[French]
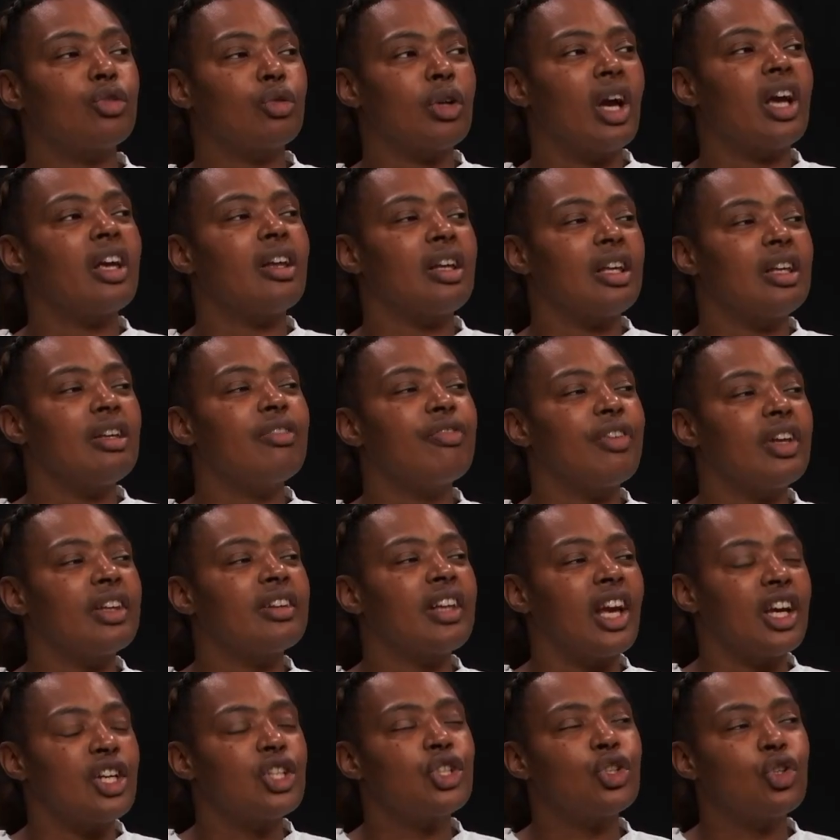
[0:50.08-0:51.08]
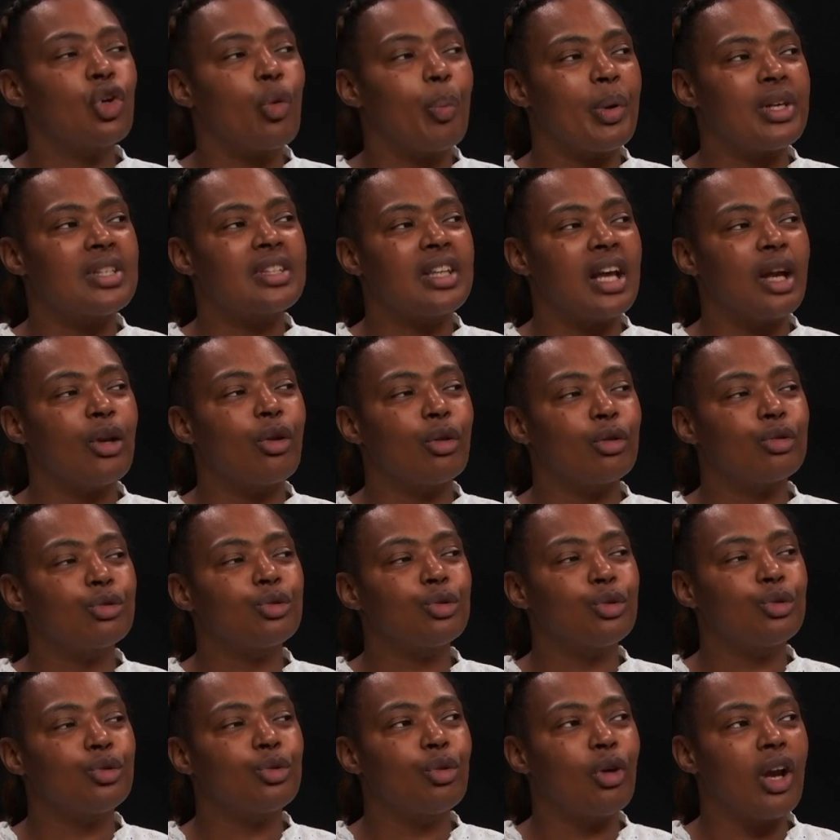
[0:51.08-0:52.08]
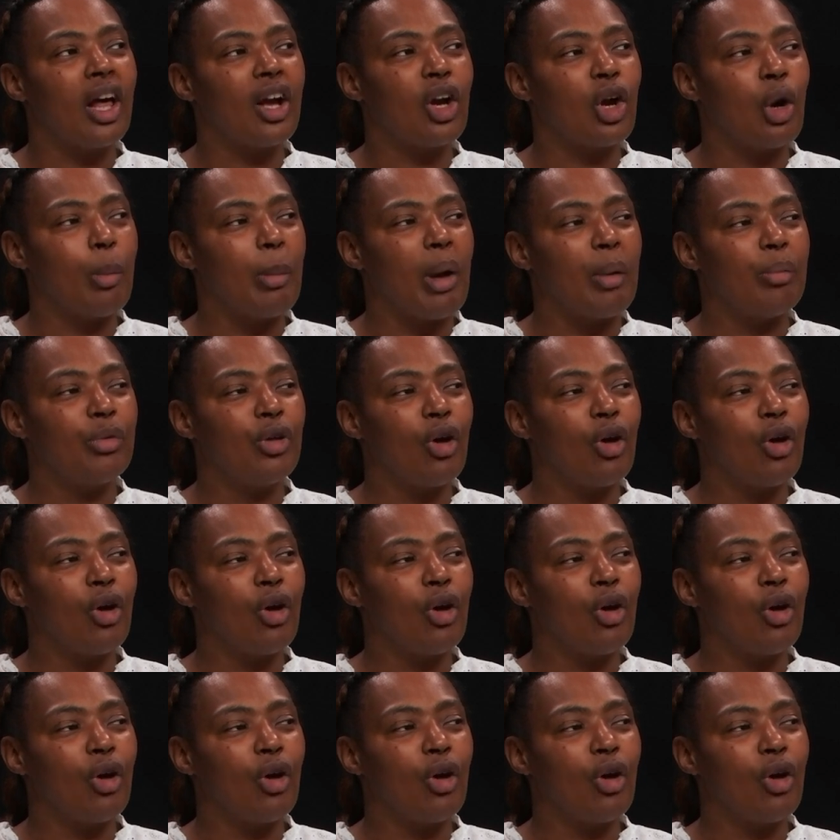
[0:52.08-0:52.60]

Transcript: cas, il fait très chaud, Pascal, dans le studio, là, comme... Oui,